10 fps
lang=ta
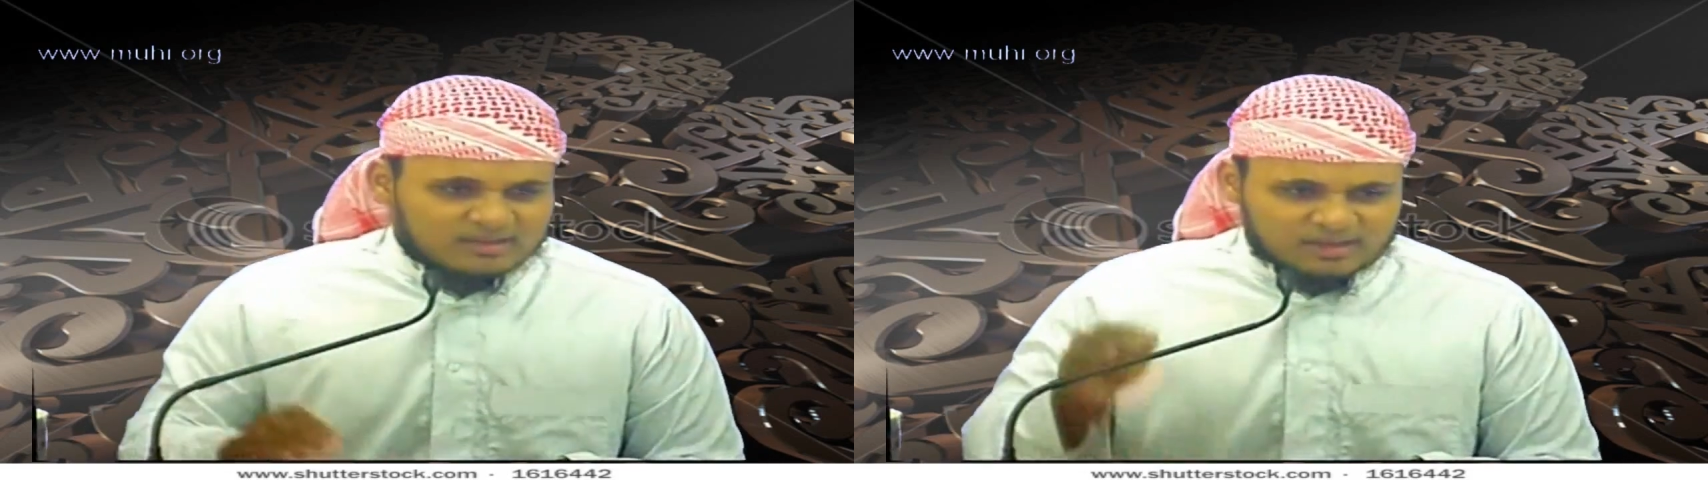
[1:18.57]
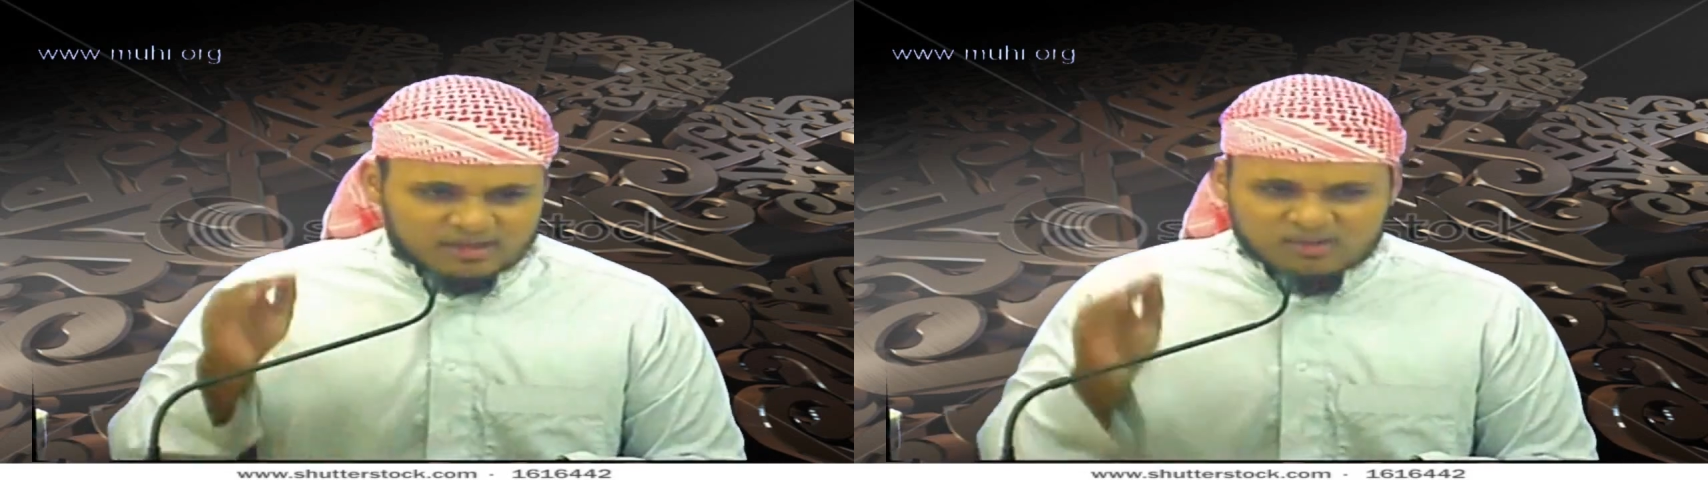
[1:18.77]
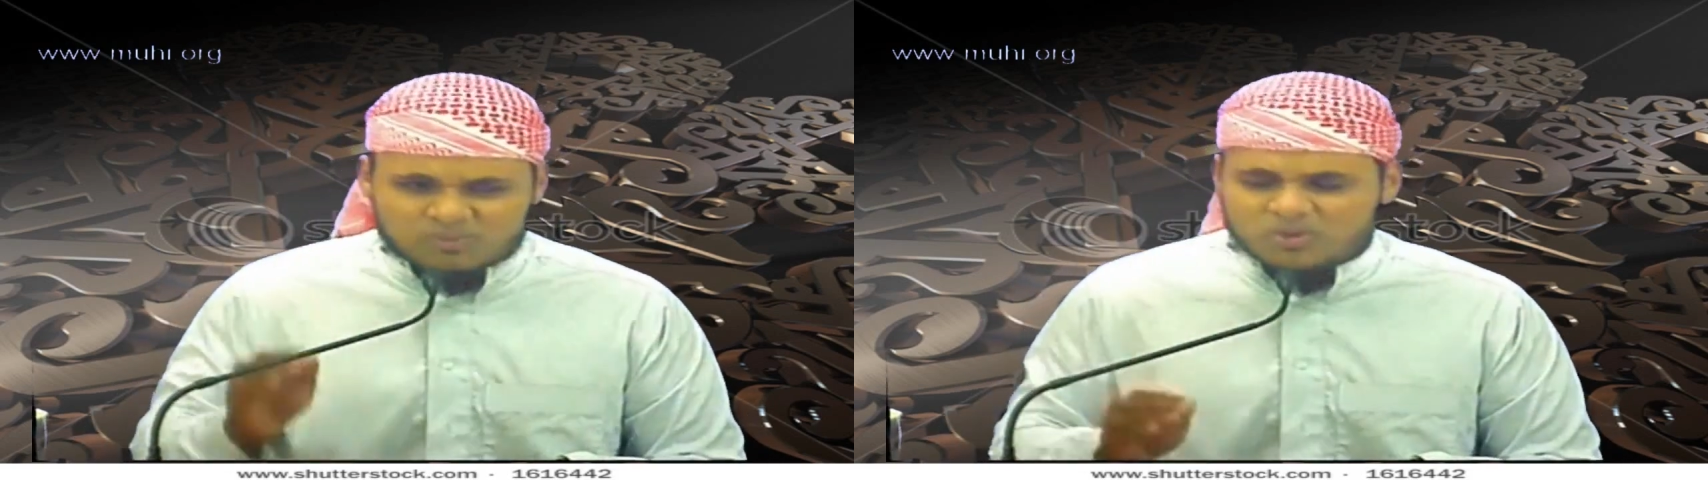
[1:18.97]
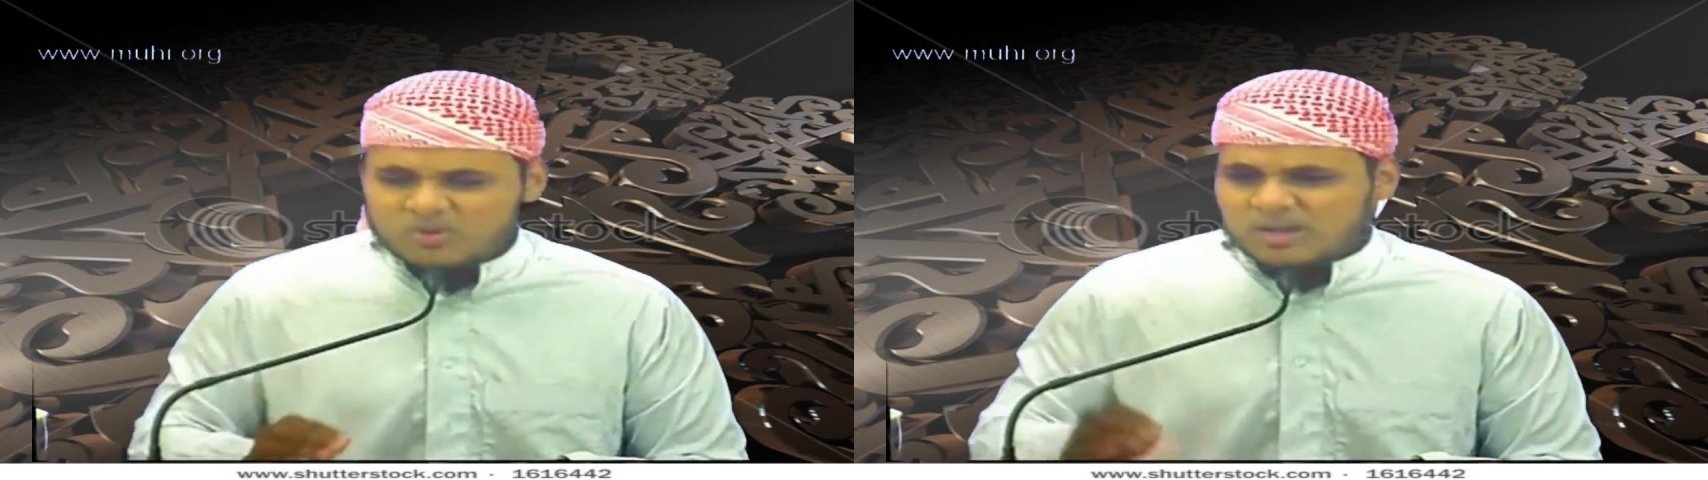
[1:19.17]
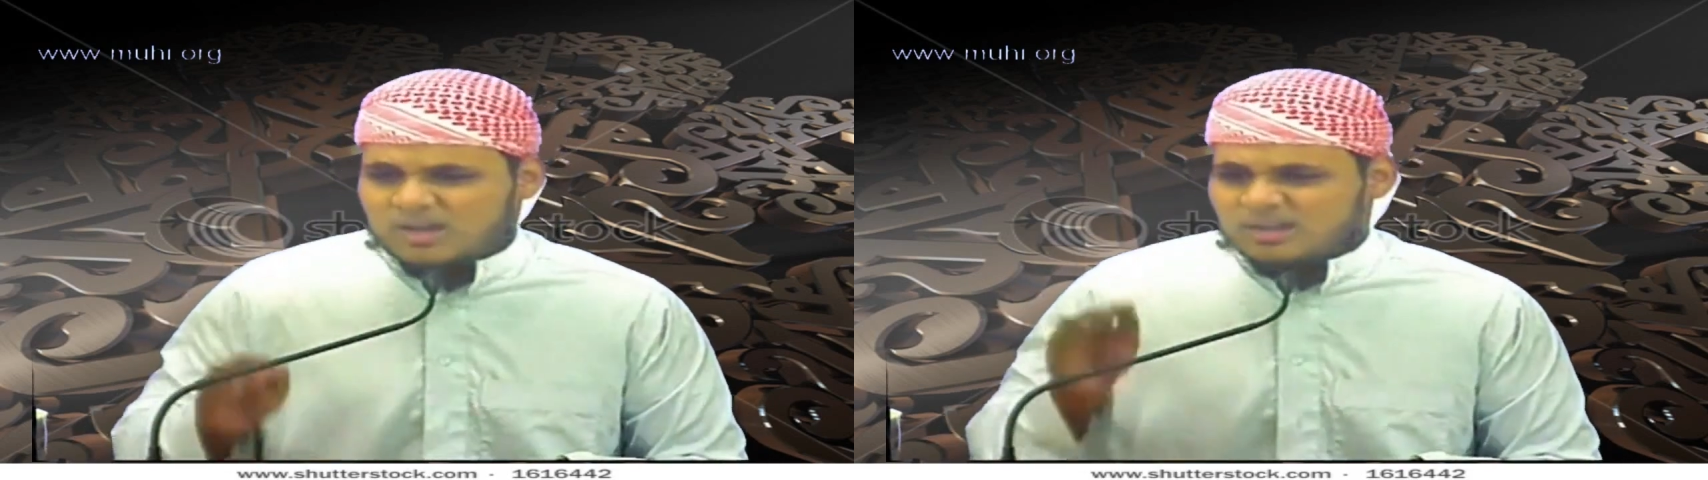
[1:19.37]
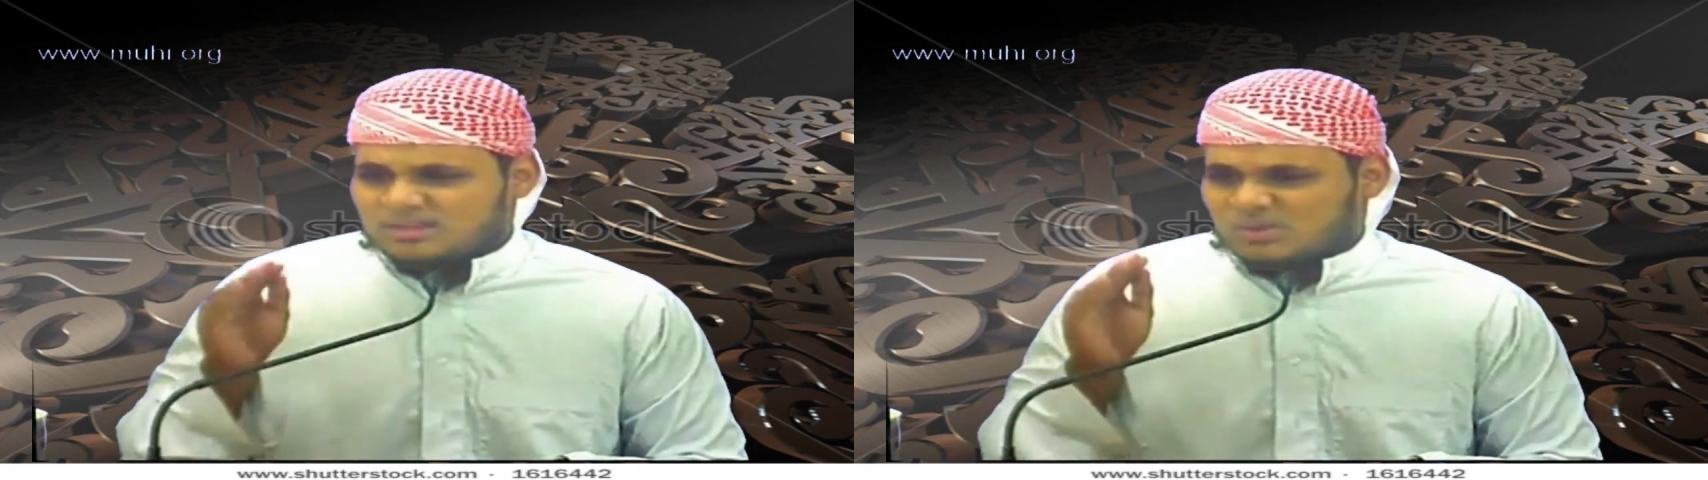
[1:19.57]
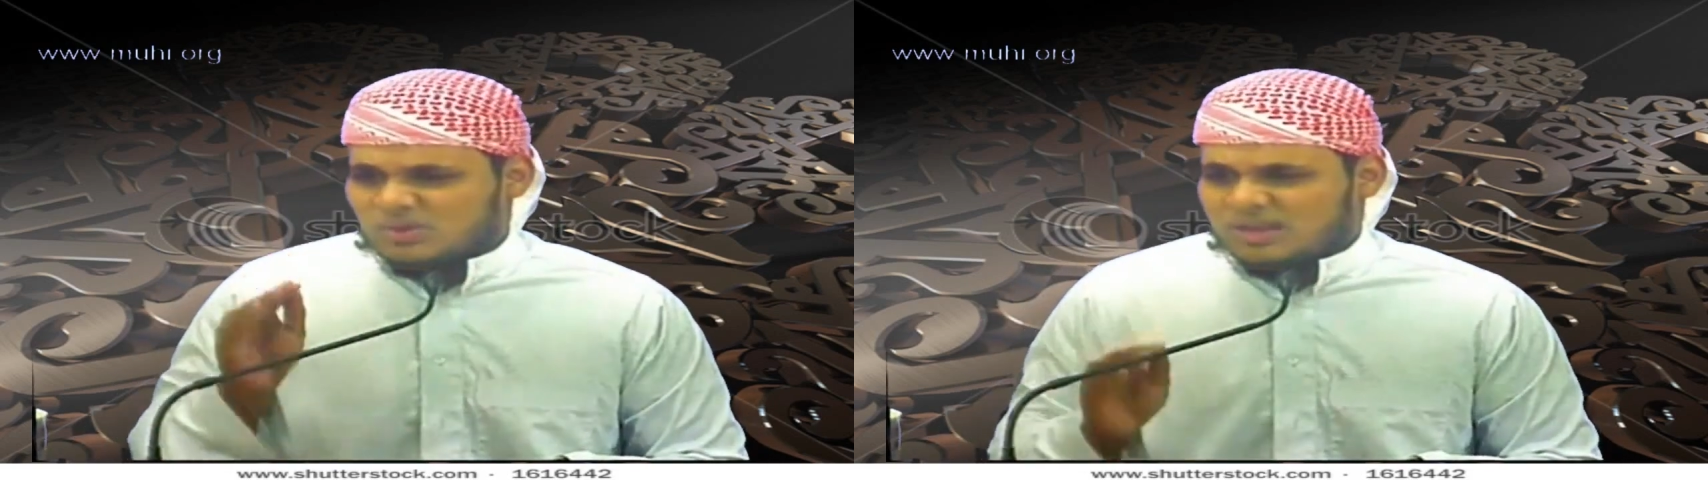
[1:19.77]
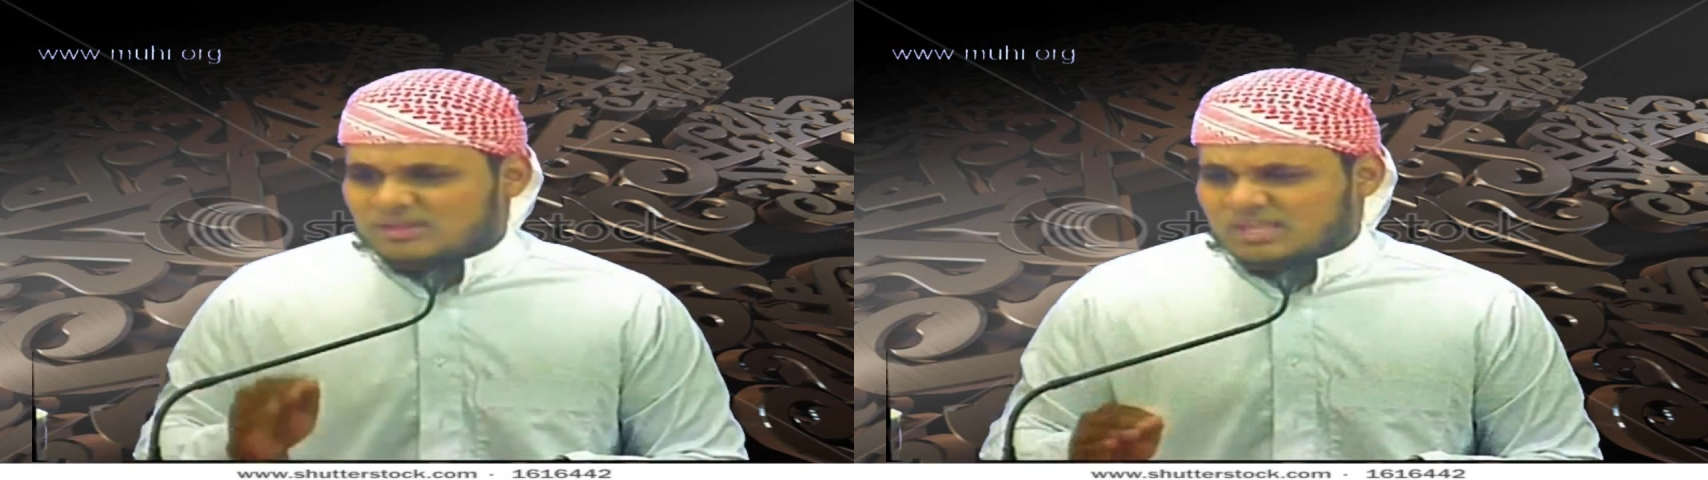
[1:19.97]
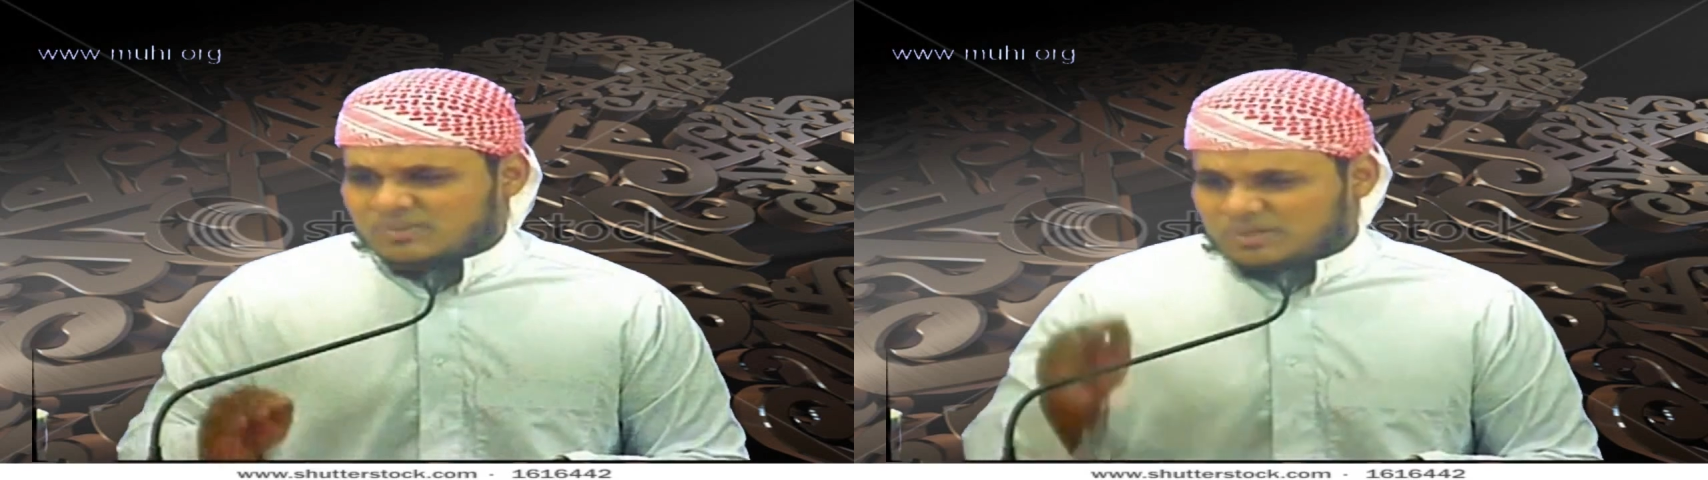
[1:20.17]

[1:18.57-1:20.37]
நான் ஒரு நாள் இந்த உலகத்தை